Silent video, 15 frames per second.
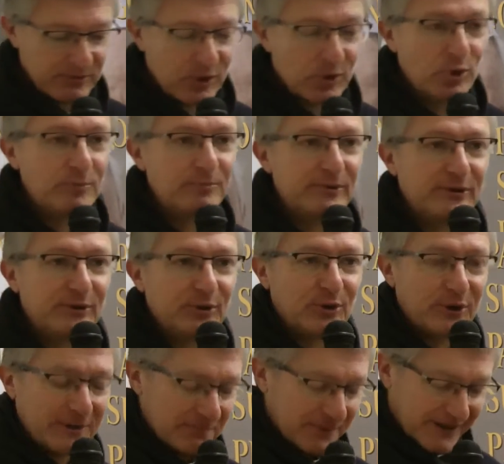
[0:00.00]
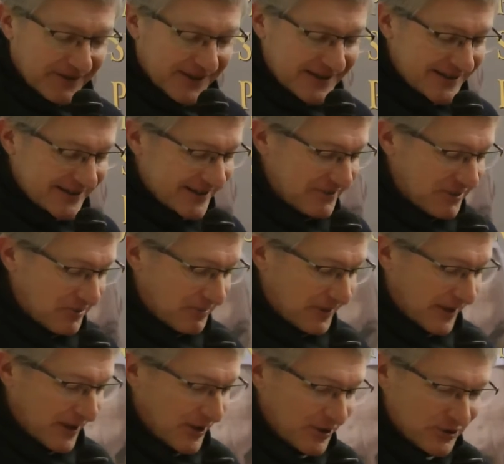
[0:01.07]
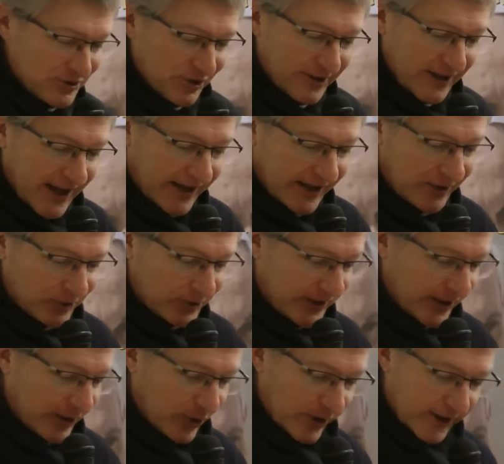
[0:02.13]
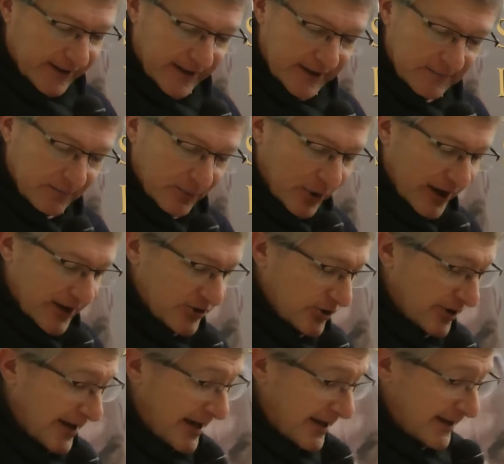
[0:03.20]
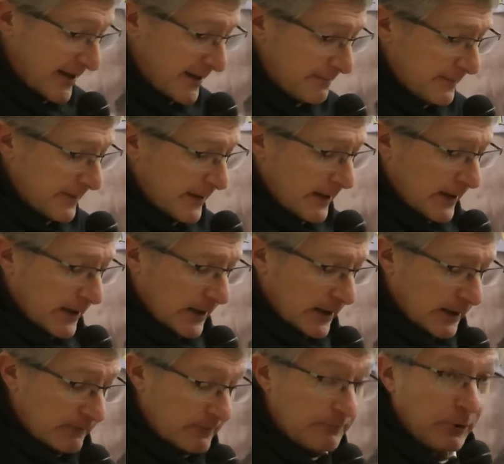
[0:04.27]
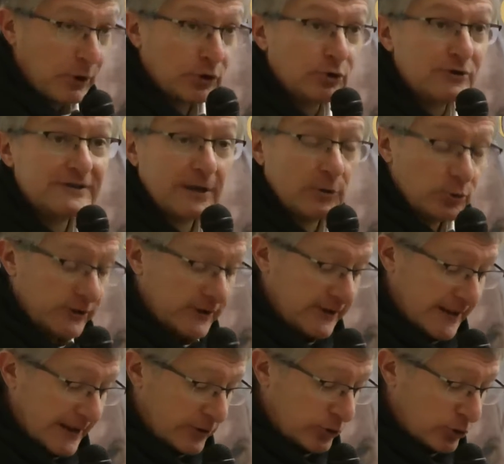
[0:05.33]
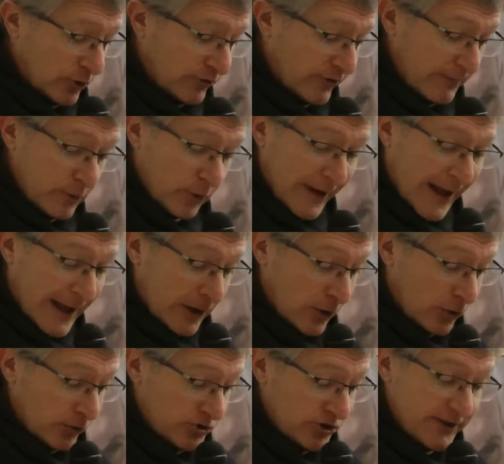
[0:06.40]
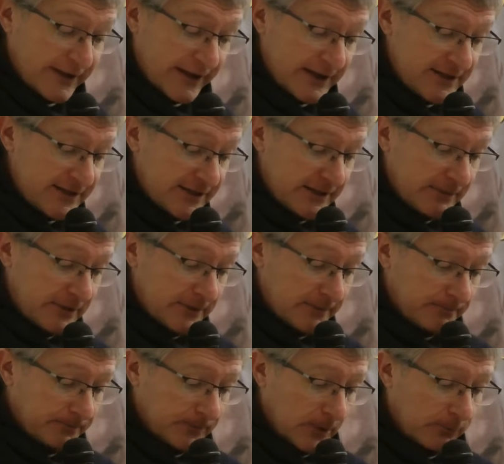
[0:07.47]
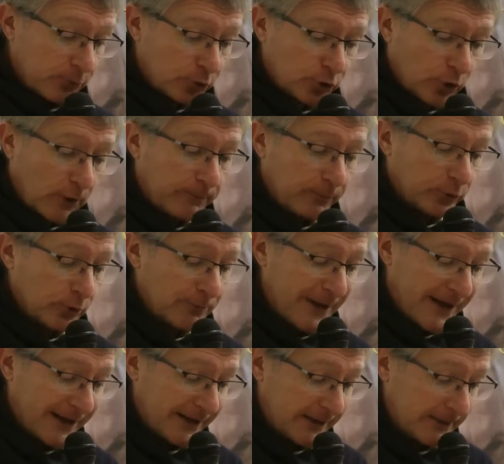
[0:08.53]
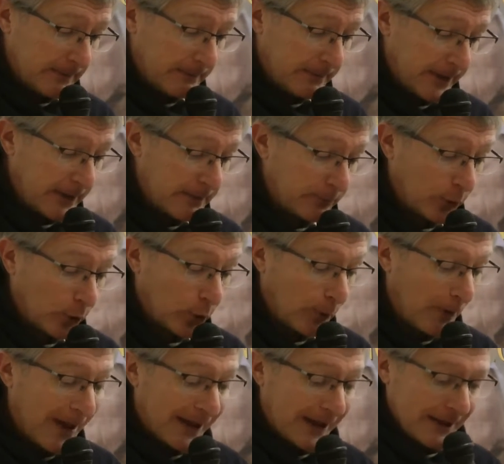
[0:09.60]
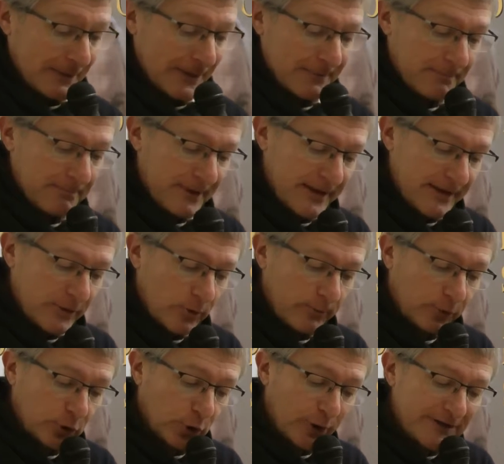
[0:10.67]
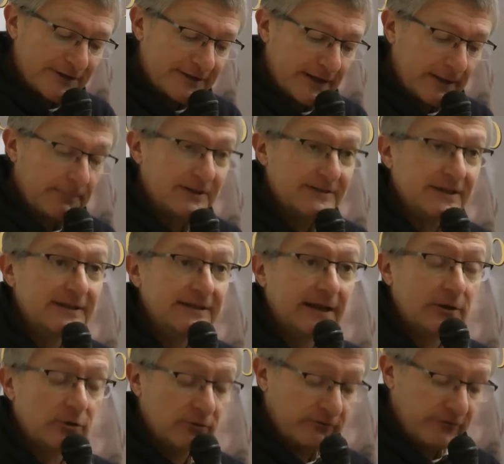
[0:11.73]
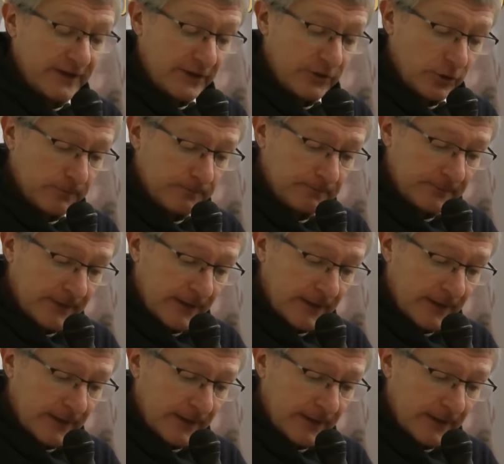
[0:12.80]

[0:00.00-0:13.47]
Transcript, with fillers: il mio compito è brevissimo per non sottrarre ulteriore tempo alla giornata. Vi porto i saluti del dottor Fabio Gallo, gentilissimi, purtroppo domani per improrogabili impegni non potrò essere presente al convegno,